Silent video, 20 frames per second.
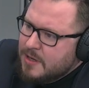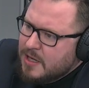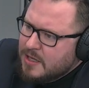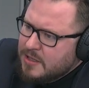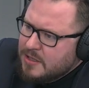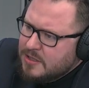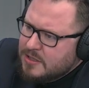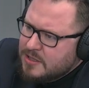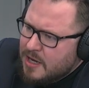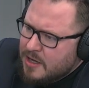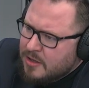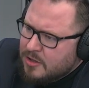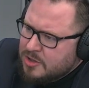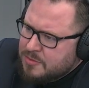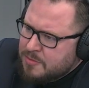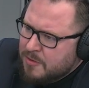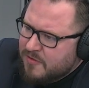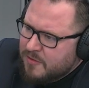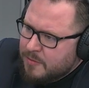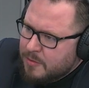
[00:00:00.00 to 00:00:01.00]
zmieni się
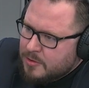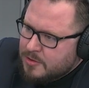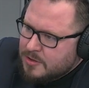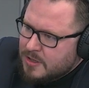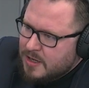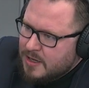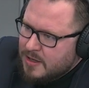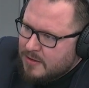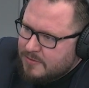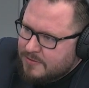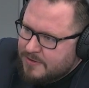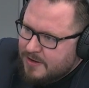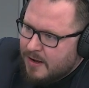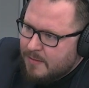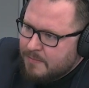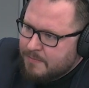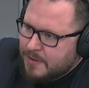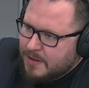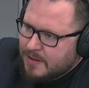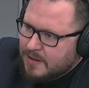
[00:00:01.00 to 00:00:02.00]
jakoś po wyborze
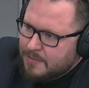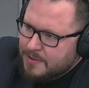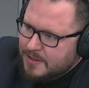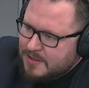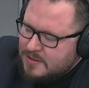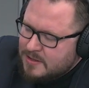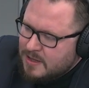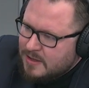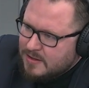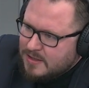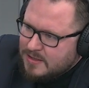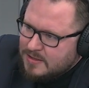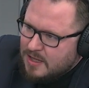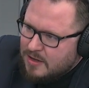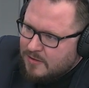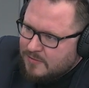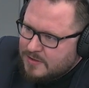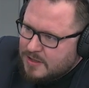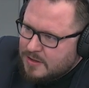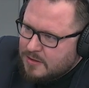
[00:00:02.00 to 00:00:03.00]
Trumpa na prezydenta
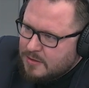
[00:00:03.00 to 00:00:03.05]
Stanów